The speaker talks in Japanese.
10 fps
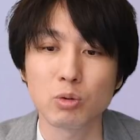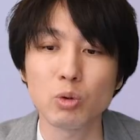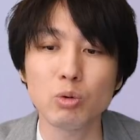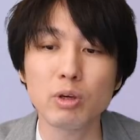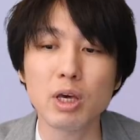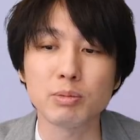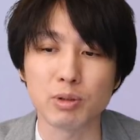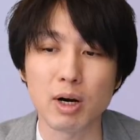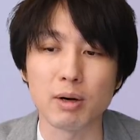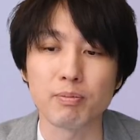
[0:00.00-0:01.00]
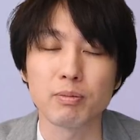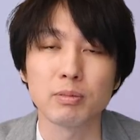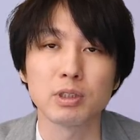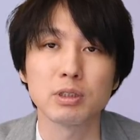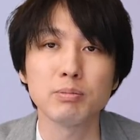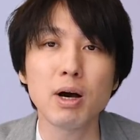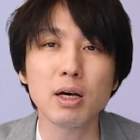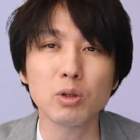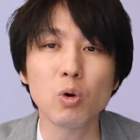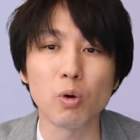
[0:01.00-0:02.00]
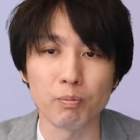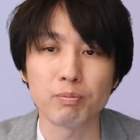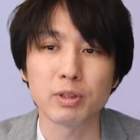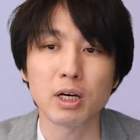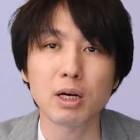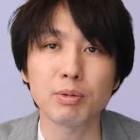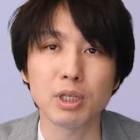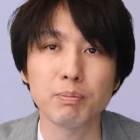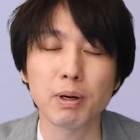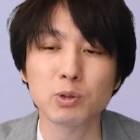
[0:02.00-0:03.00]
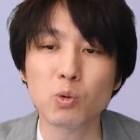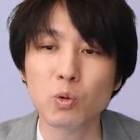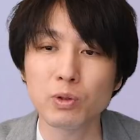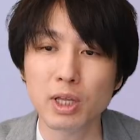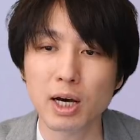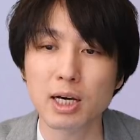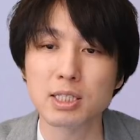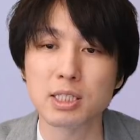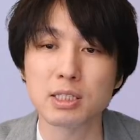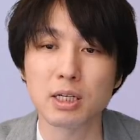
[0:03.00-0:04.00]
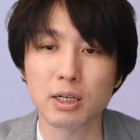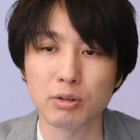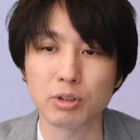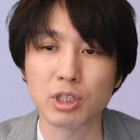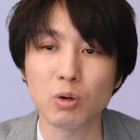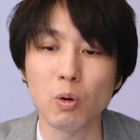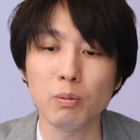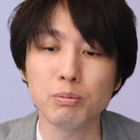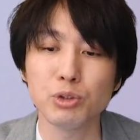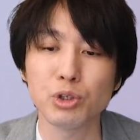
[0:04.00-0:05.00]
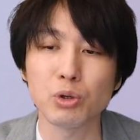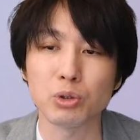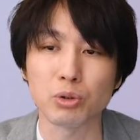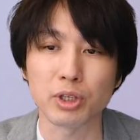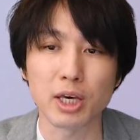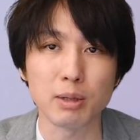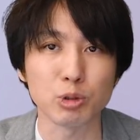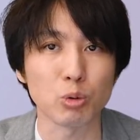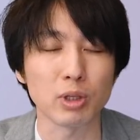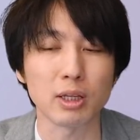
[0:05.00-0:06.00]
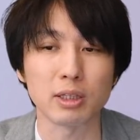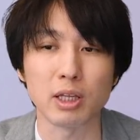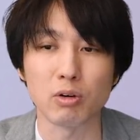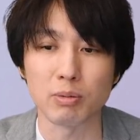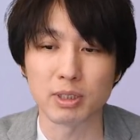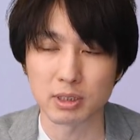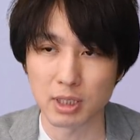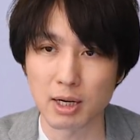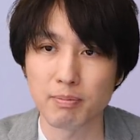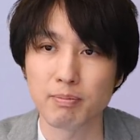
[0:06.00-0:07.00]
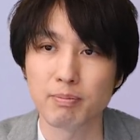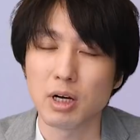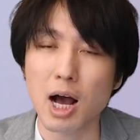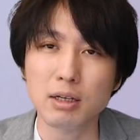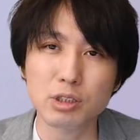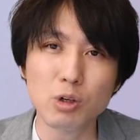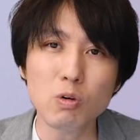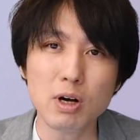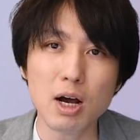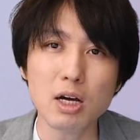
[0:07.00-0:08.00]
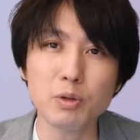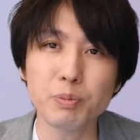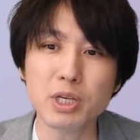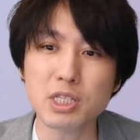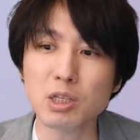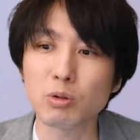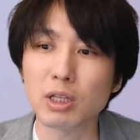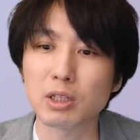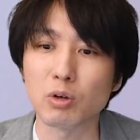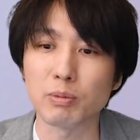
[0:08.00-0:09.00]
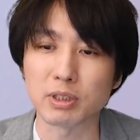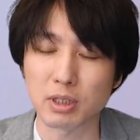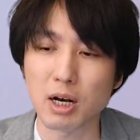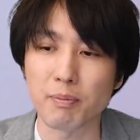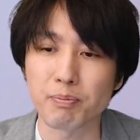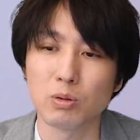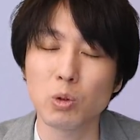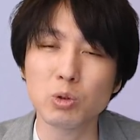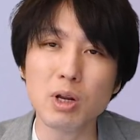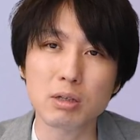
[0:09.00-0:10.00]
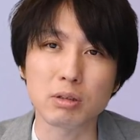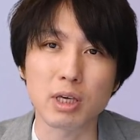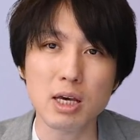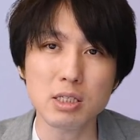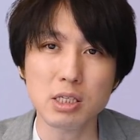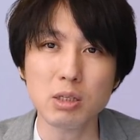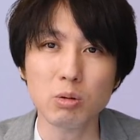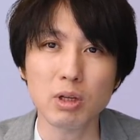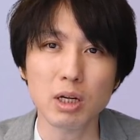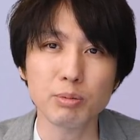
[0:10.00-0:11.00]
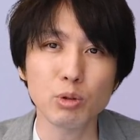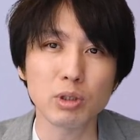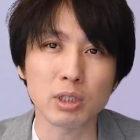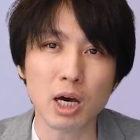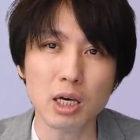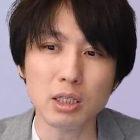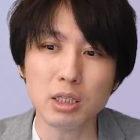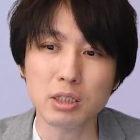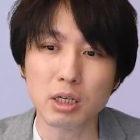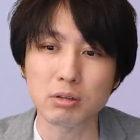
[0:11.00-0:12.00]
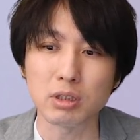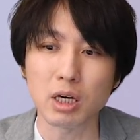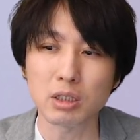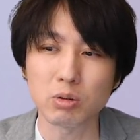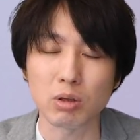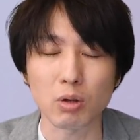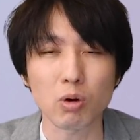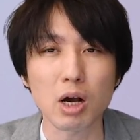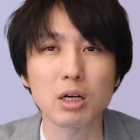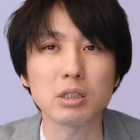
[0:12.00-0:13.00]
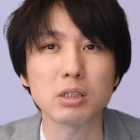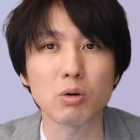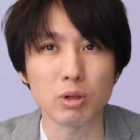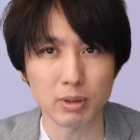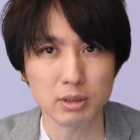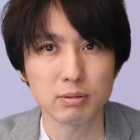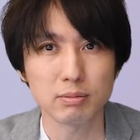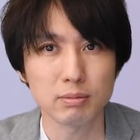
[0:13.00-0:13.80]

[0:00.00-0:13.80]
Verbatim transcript: このゲームは、スマートフォン、並びにパソコンで配信される基本無料のゲームとなっておりますが、アクション RPG となっておりますが、おそらく原神と並ぶような大人気作になりそうな予感がしております。